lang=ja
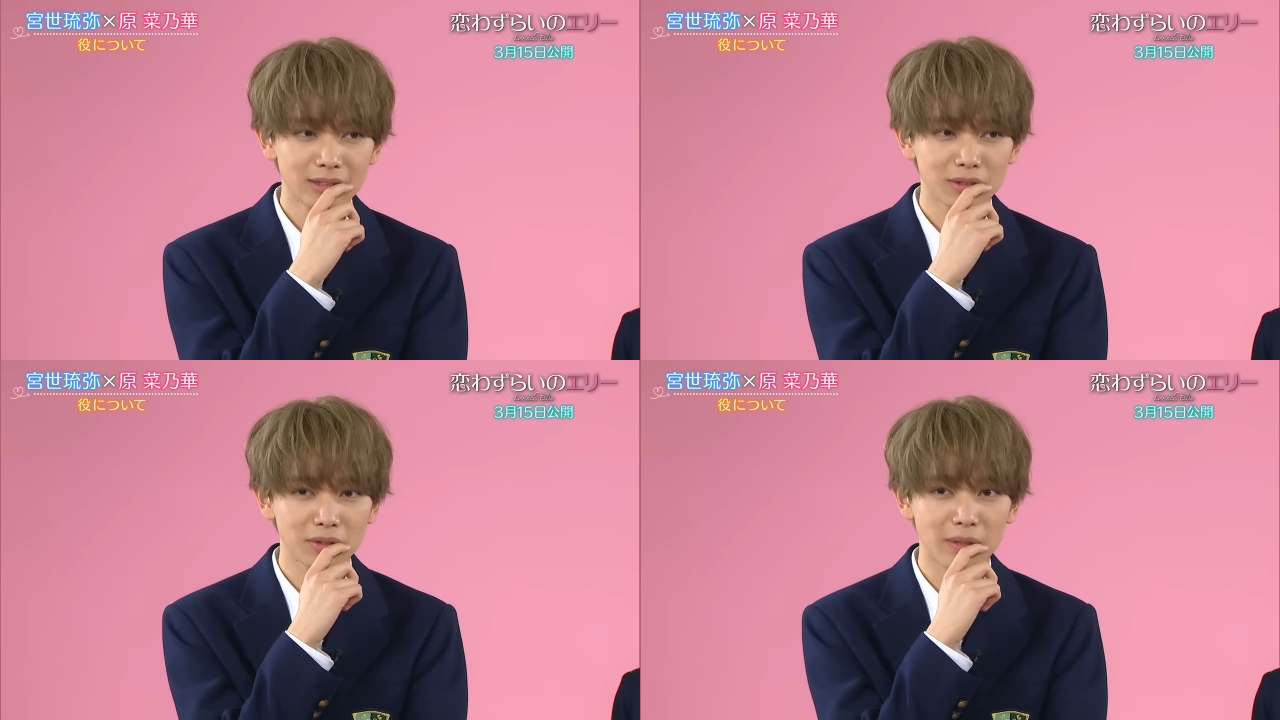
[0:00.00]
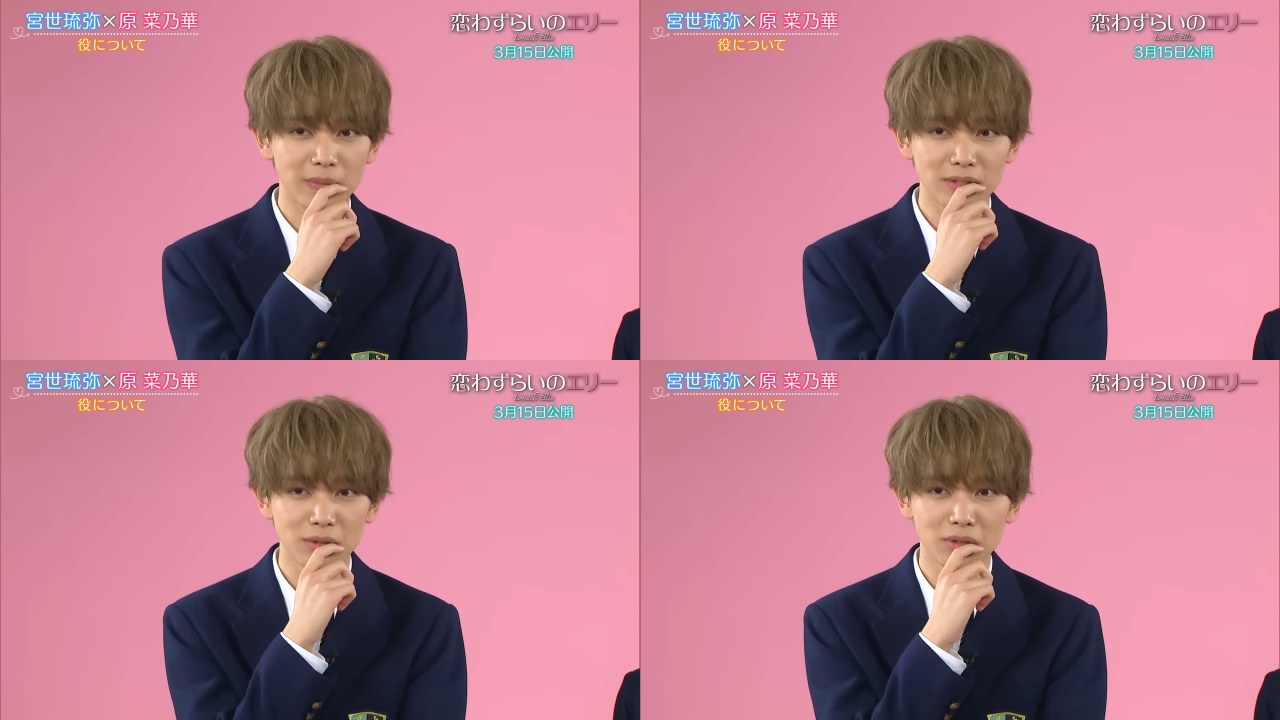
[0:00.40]
ちょっとやっ
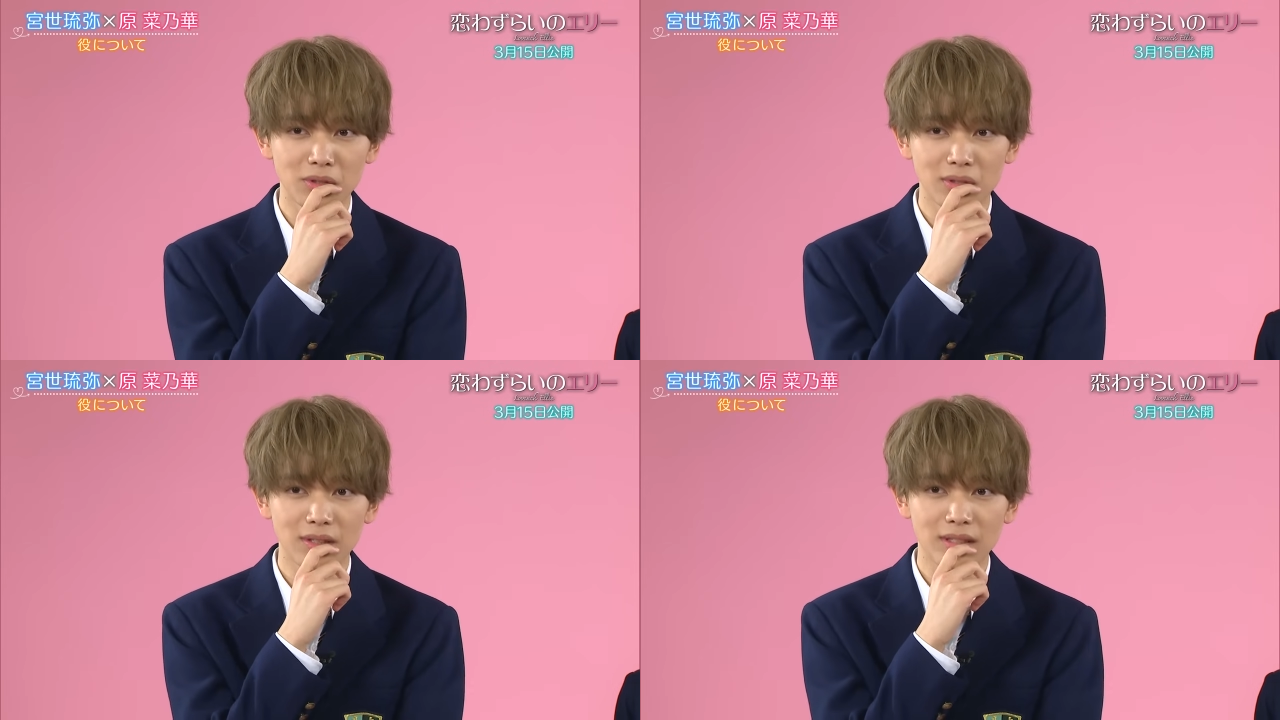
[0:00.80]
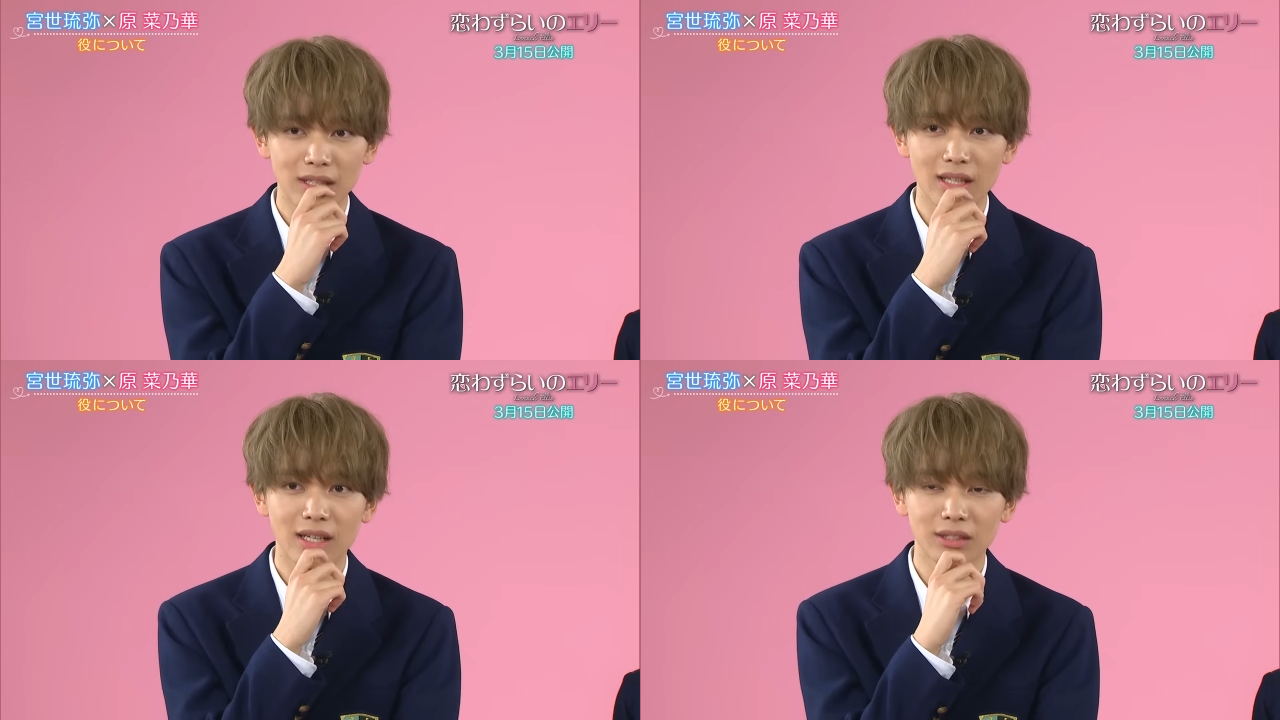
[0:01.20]
ぱそういう
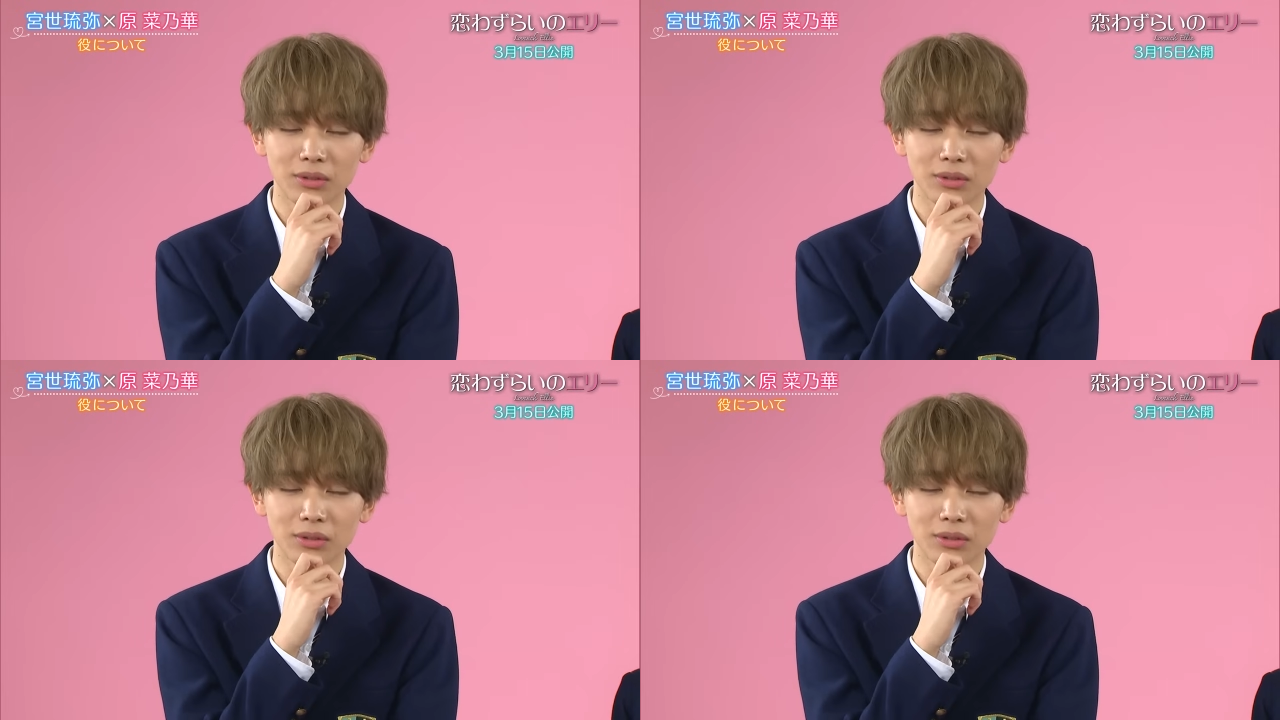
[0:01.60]
ねあ